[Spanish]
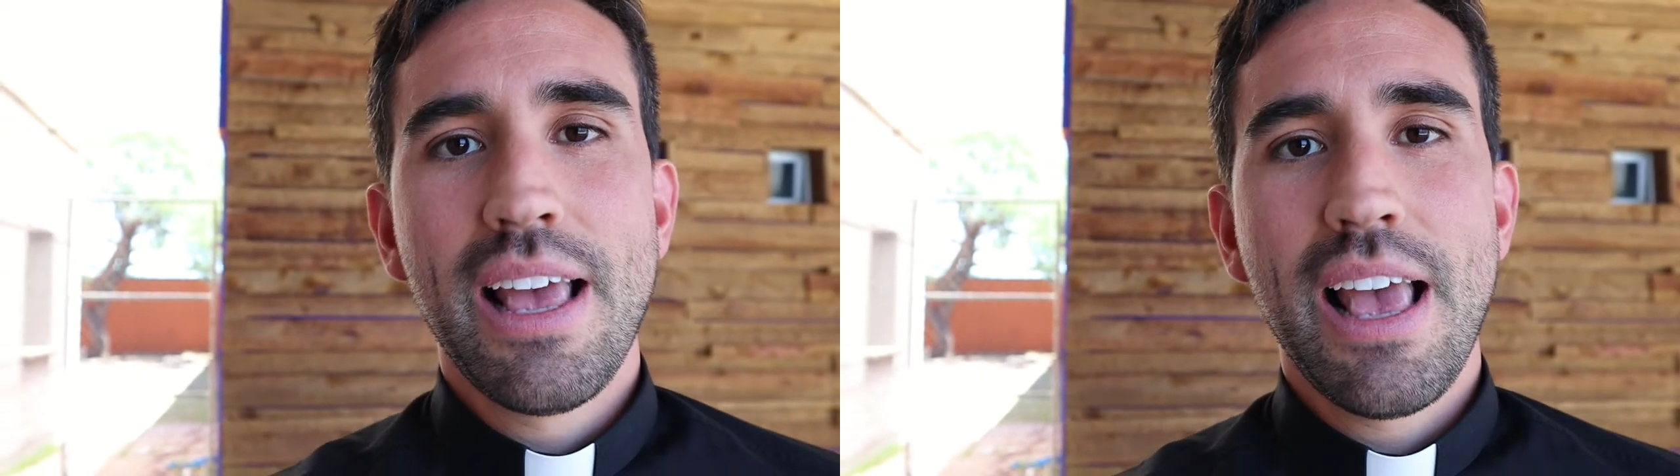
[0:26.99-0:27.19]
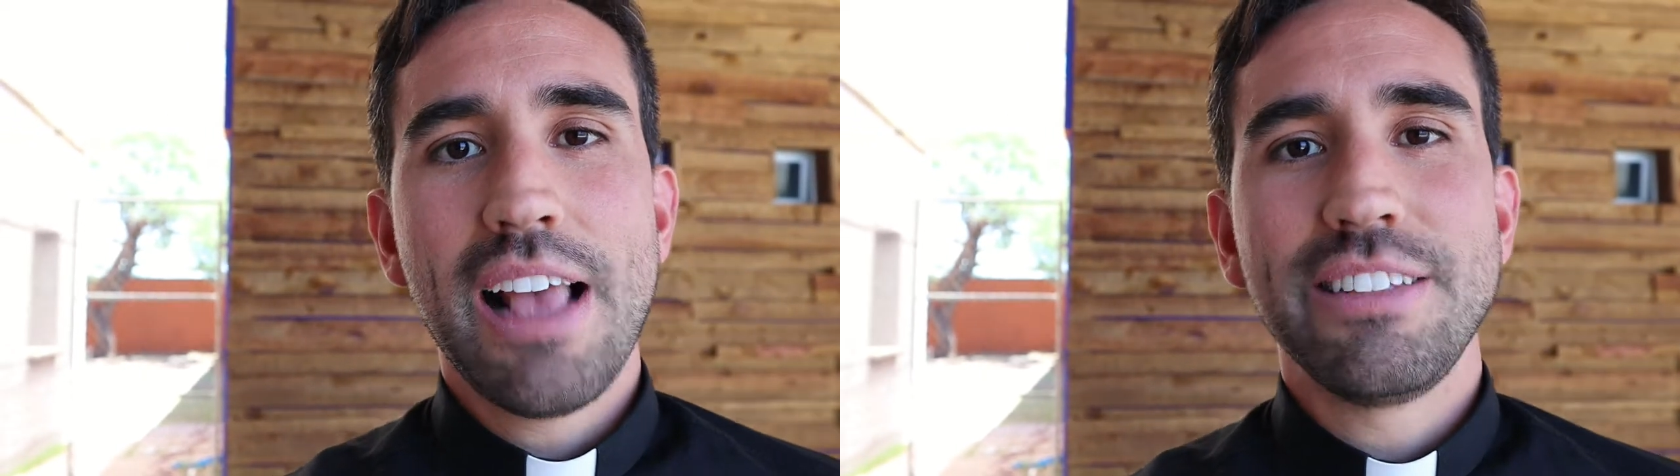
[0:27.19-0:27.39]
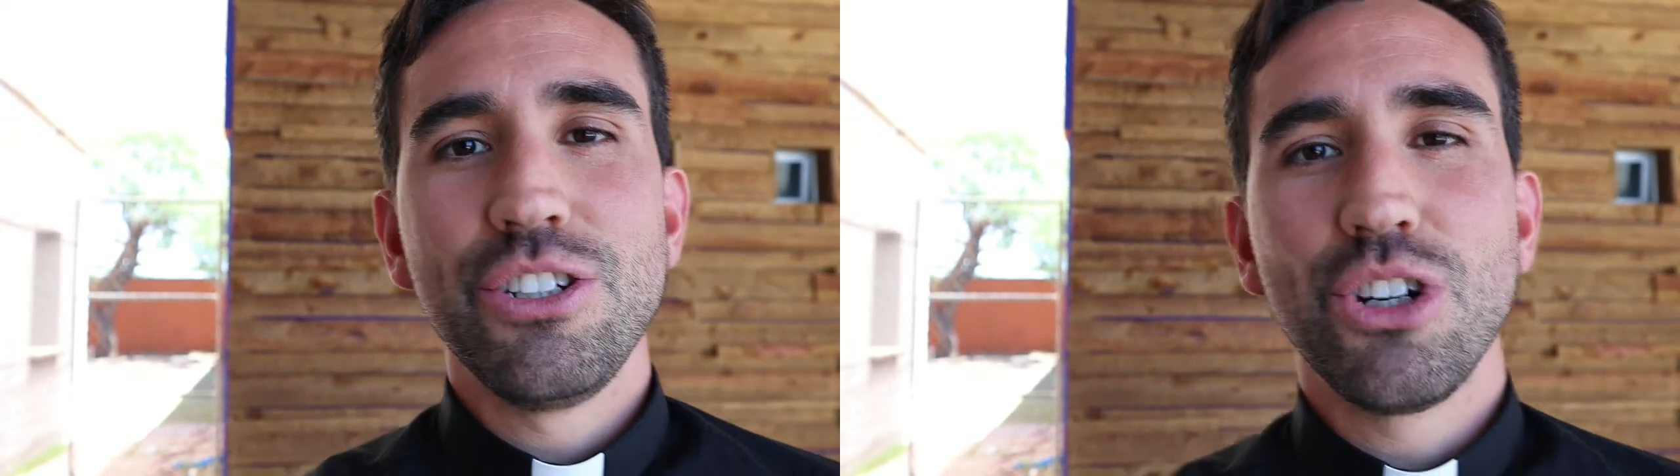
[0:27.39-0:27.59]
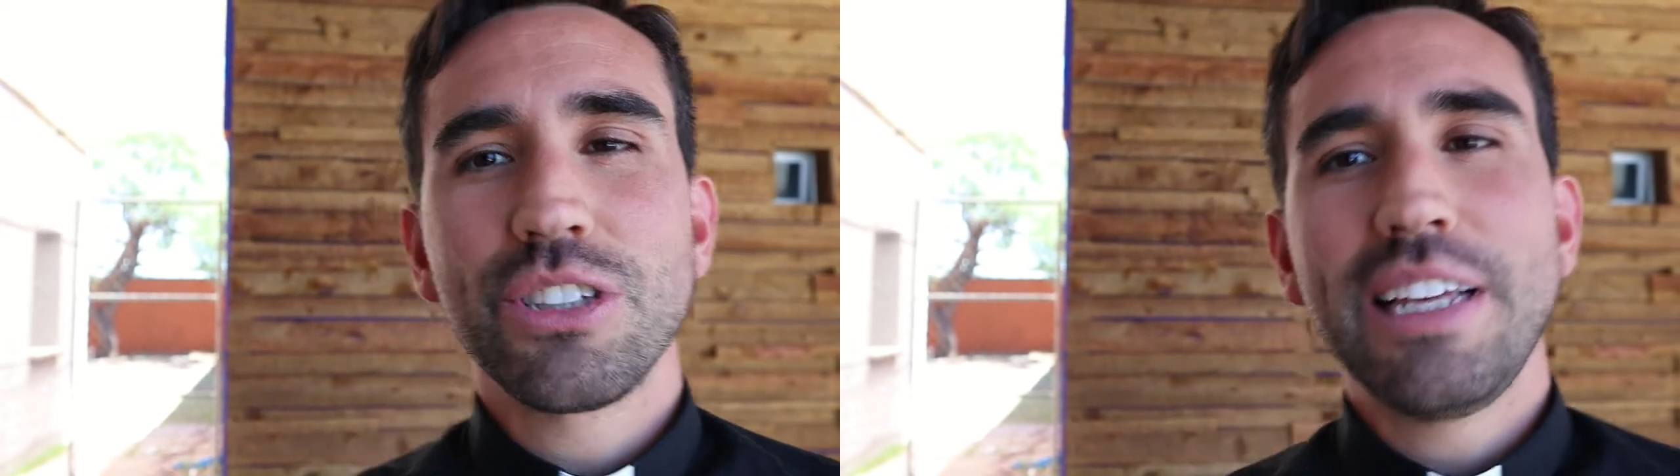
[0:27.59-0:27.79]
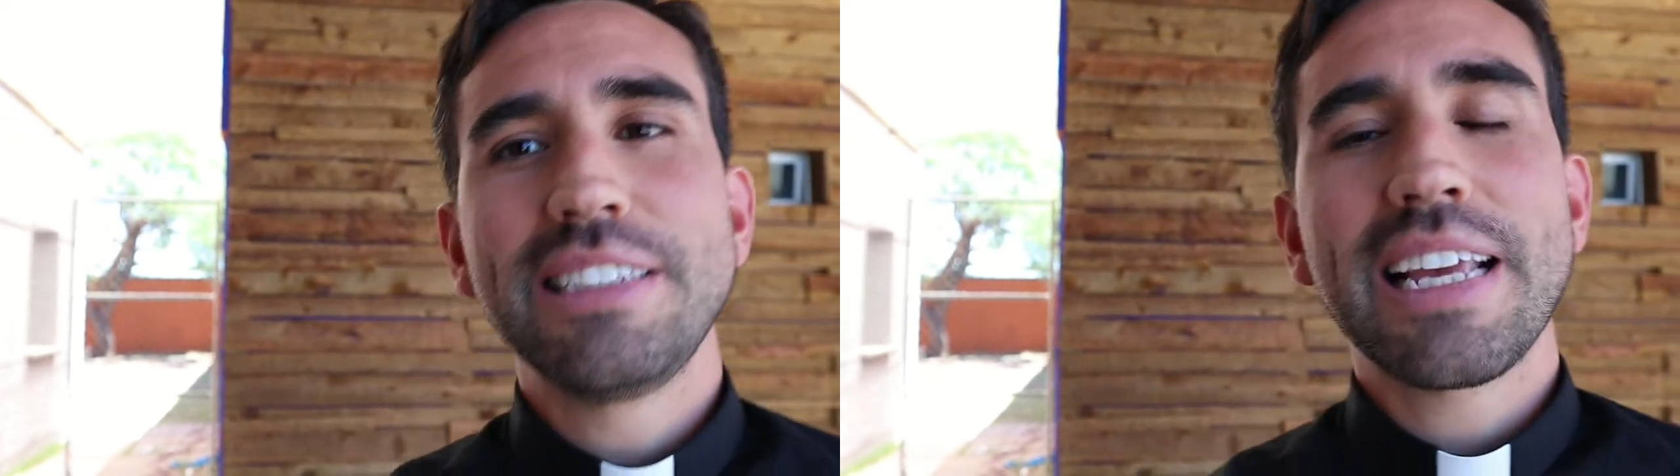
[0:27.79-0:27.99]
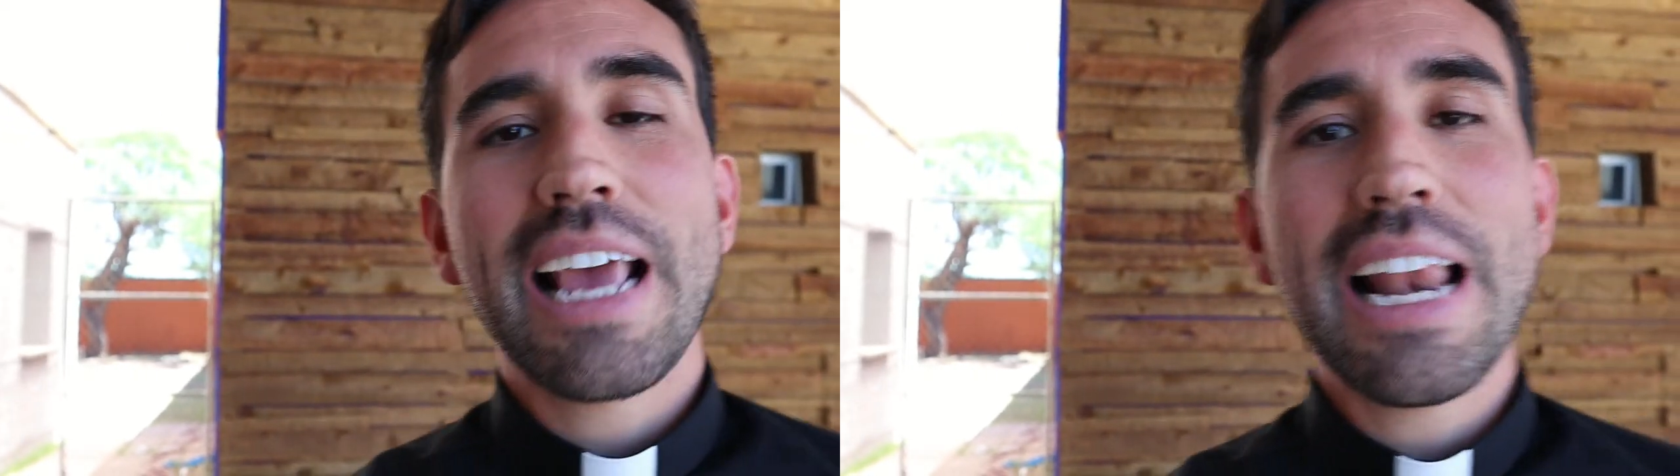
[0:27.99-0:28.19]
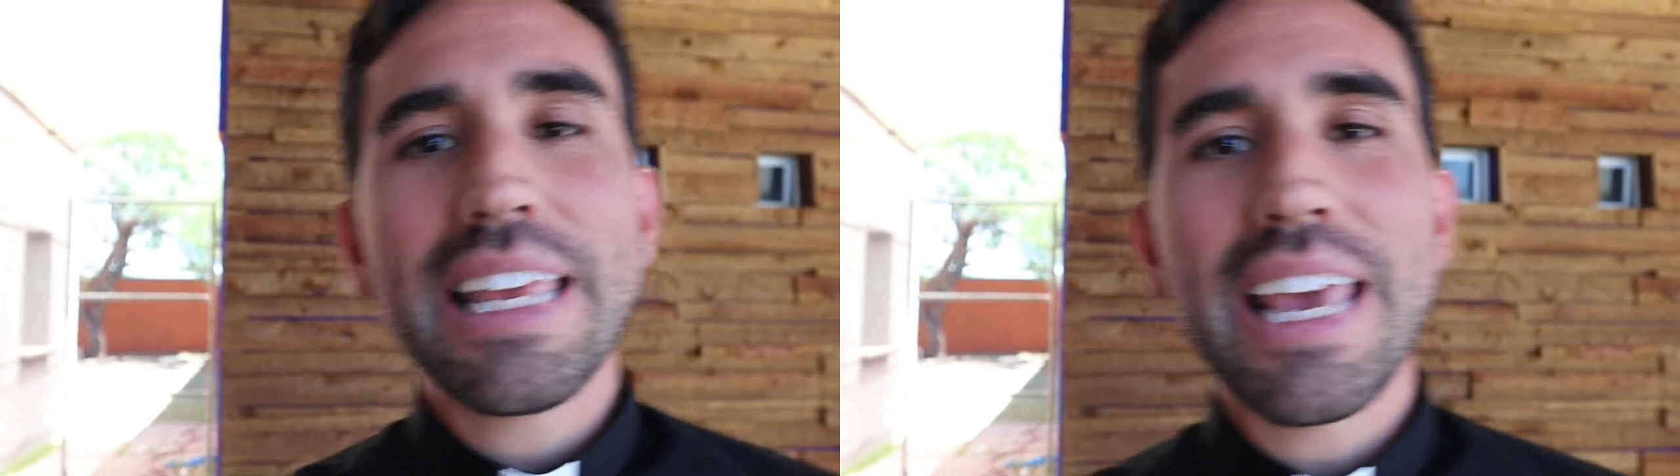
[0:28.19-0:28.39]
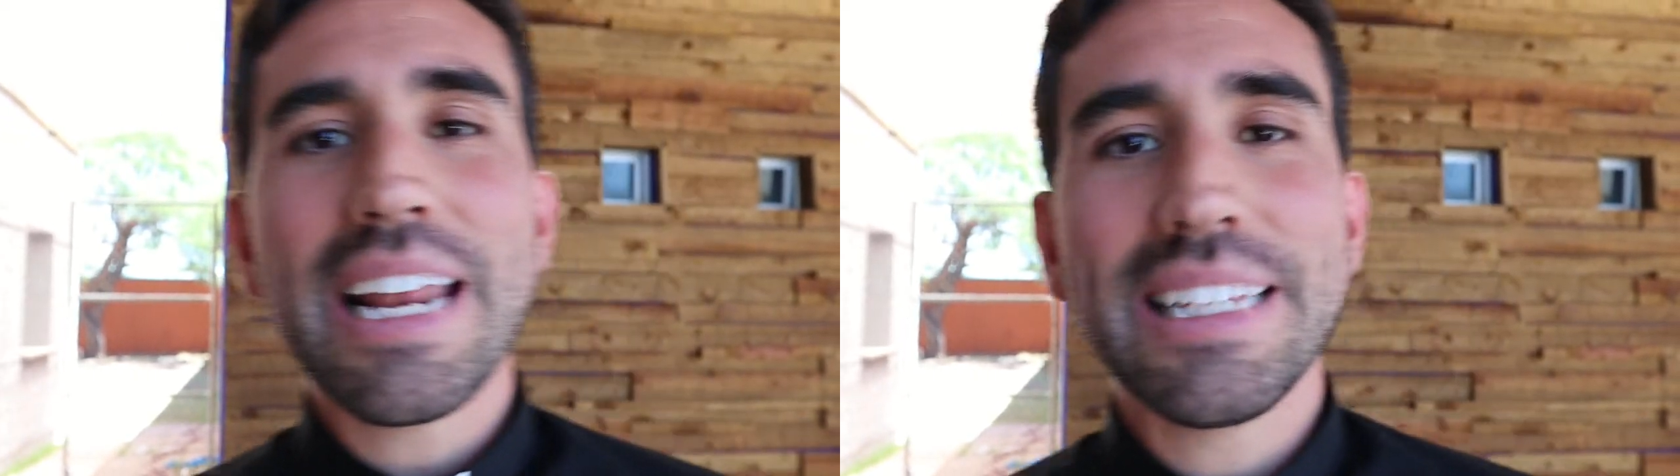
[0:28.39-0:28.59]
El Señor te dice que Él quiere